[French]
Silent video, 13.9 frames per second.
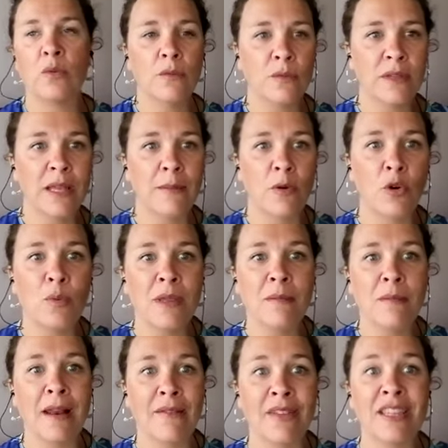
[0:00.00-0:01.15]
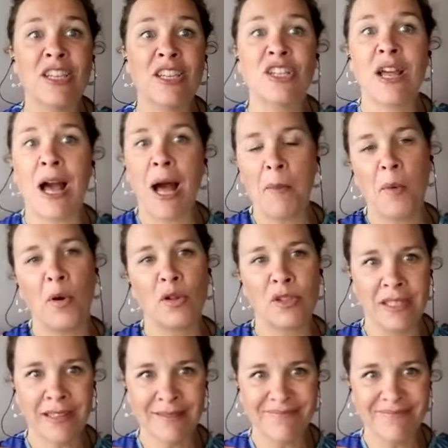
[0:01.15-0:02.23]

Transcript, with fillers: Finalement, lui, il me l'avait déjà apporté,